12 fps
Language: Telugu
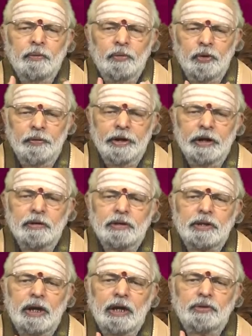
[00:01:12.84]
విలువైనటువంటి
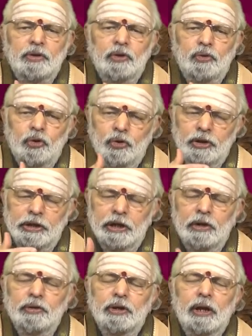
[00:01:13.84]
స్థిరాస్తులు కొనుగోలు
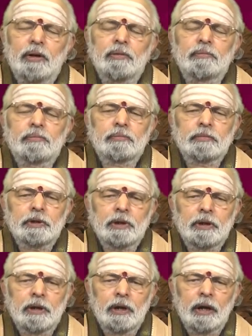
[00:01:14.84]
చేయగలుగుతారు
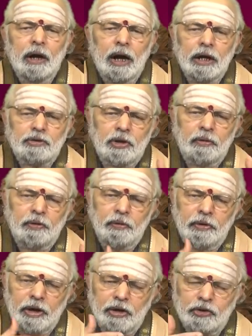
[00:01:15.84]
ఆస్తుల
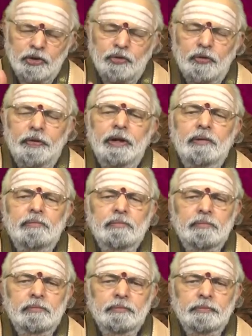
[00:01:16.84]
విలువ కలిసి వస్తుంది
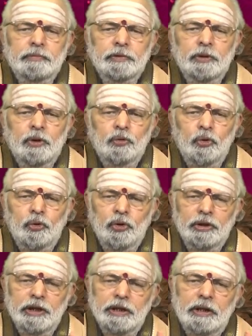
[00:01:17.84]

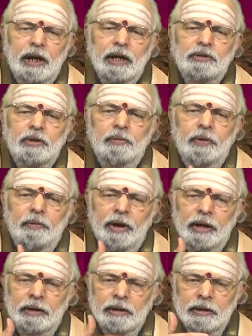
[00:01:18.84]
కొనుగోలు చేసిన ఆస్తుల విలువ
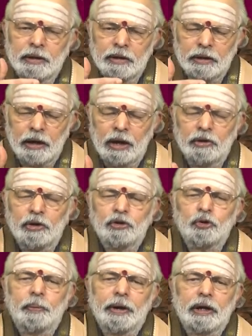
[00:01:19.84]
నాలుగు
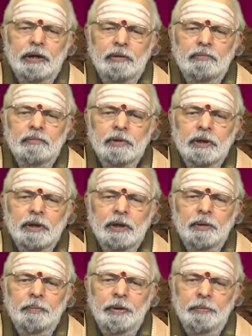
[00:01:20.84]
రెట్లు పెరగటం
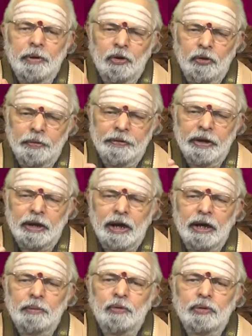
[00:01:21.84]
మీ మనోవేదన
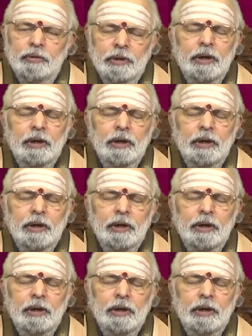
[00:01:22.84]
కారణమవు